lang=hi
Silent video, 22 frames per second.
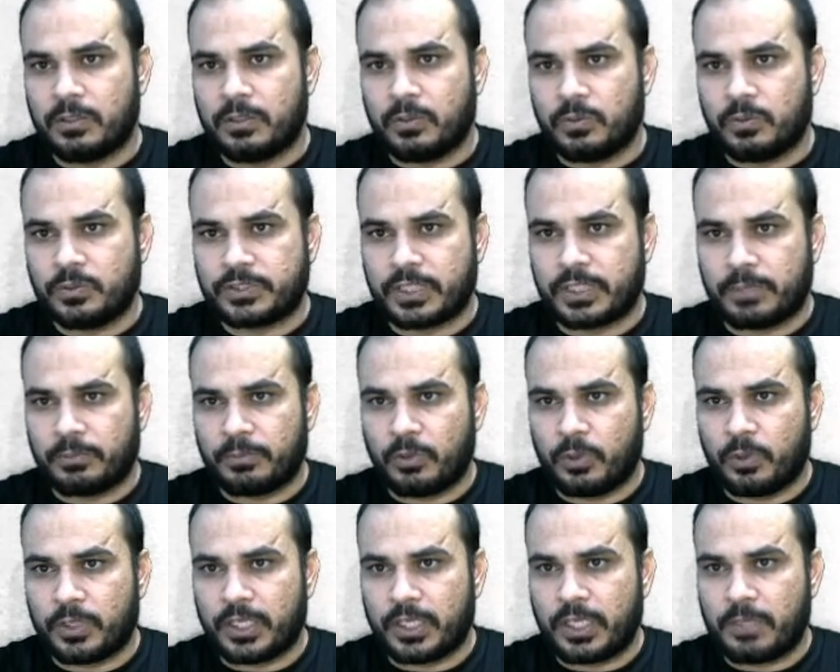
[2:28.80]
उसे हम
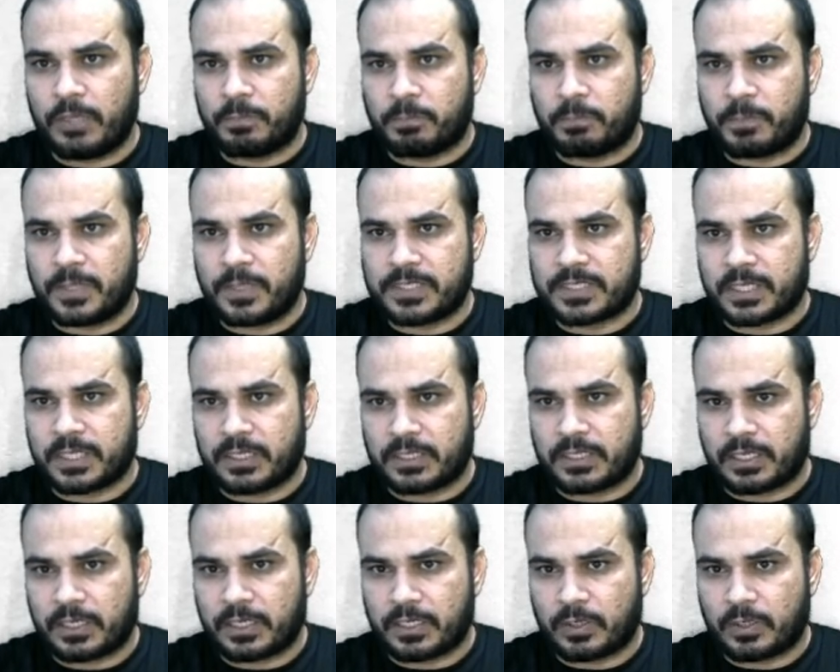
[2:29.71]
लोग इपी
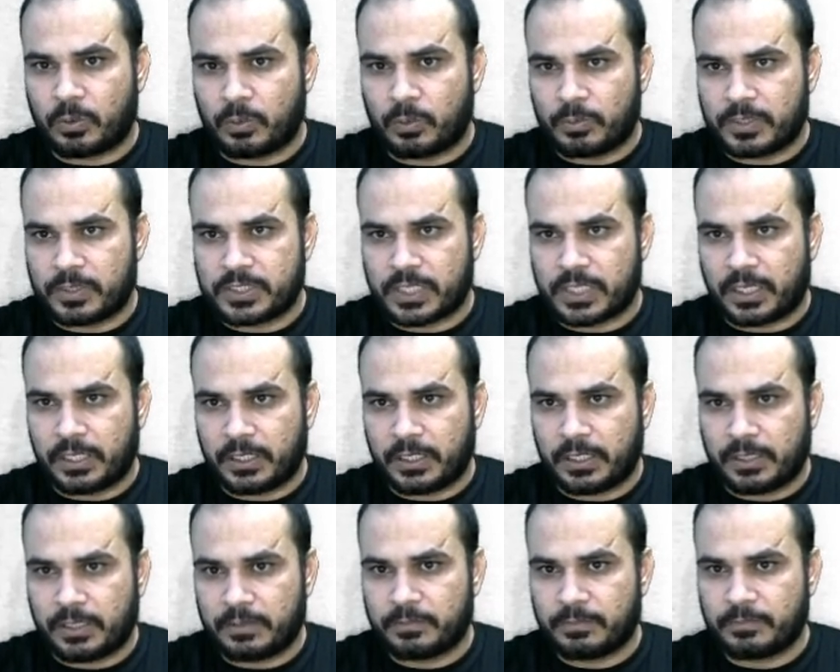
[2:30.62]
सेंटर के रूप में
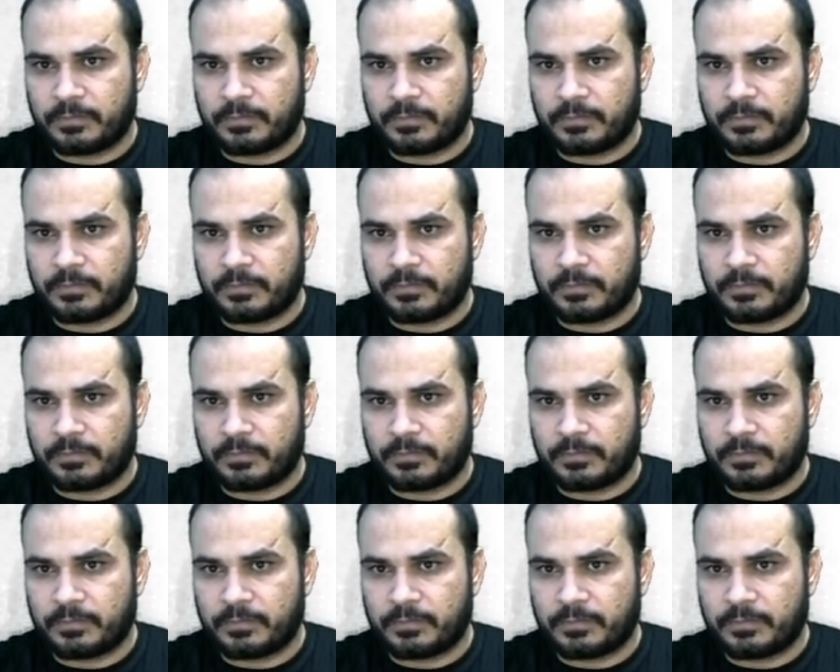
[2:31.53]
जानेंगे